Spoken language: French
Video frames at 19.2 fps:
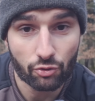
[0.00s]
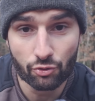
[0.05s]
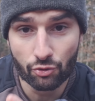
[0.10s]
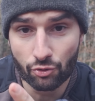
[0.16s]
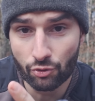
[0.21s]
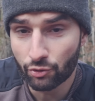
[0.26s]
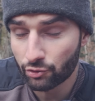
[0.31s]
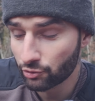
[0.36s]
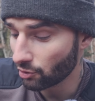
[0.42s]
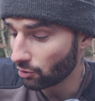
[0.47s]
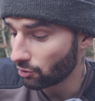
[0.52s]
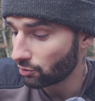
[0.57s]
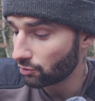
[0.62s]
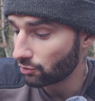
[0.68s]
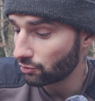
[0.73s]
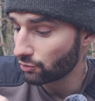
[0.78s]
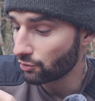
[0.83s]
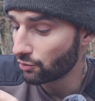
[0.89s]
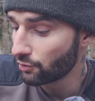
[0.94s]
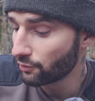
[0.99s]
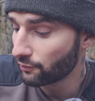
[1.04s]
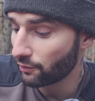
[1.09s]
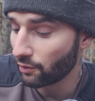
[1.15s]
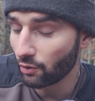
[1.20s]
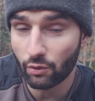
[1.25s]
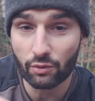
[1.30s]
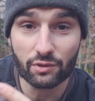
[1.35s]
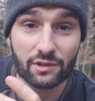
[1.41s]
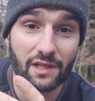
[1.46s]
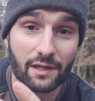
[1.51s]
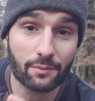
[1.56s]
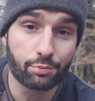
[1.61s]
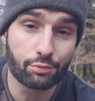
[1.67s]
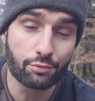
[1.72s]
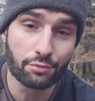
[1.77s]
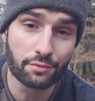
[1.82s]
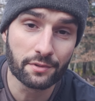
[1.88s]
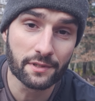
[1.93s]
le temps, le vent, la
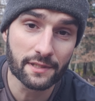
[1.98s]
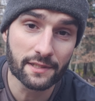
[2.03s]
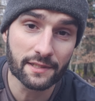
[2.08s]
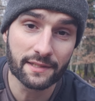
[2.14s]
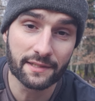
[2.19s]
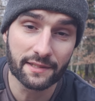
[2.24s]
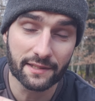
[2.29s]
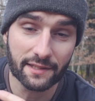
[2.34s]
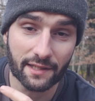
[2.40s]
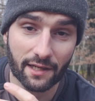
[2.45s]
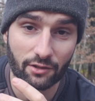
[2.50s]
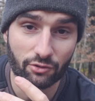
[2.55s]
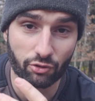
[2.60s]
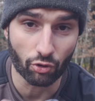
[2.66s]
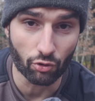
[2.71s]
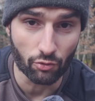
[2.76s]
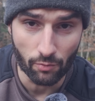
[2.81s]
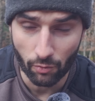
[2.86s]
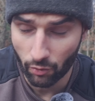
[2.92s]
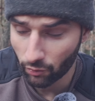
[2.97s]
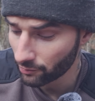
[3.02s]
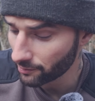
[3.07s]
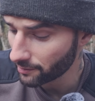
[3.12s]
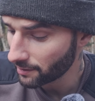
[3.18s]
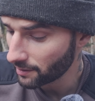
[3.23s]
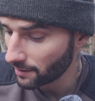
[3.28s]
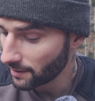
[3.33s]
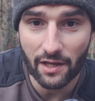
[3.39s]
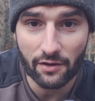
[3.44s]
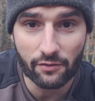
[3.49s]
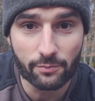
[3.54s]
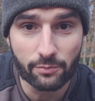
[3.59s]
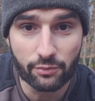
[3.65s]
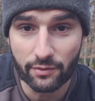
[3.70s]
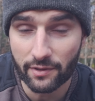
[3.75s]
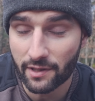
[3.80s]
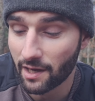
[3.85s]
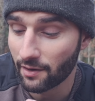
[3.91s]
pluie qu'il y a dans le monde et vous
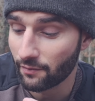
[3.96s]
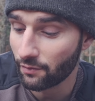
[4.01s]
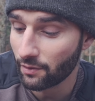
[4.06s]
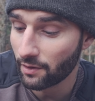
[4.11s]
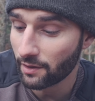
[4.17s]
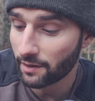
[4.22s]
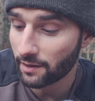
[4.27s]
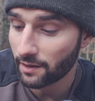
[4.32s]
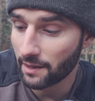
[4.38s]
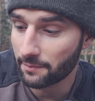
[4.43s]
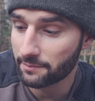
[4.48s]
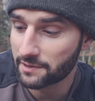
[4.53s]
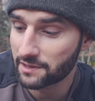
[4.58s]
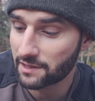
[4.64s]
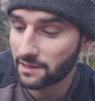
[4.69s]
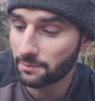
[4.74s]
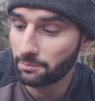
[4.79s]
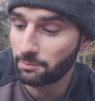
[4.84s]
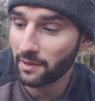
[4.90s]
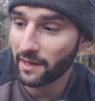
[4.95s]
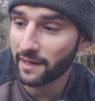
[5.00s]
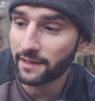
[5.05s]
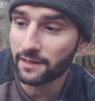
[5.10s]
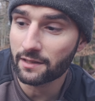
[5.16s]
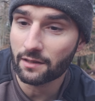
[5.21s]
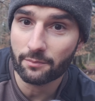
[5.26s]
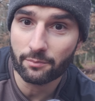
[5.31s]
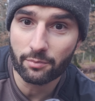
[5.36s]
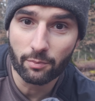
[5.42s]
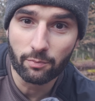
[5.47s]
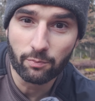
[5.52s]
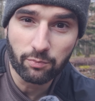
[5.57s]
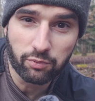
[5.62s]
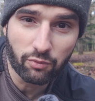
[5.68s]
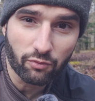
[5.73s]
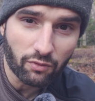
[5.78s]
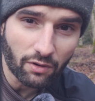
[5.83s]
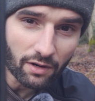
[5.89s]
pouvez avoir un petit play pour
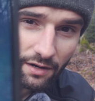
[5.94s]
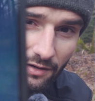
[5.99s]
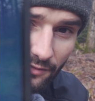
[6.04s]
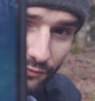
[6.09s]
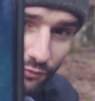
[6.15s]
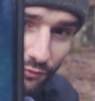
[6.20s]
pouvoir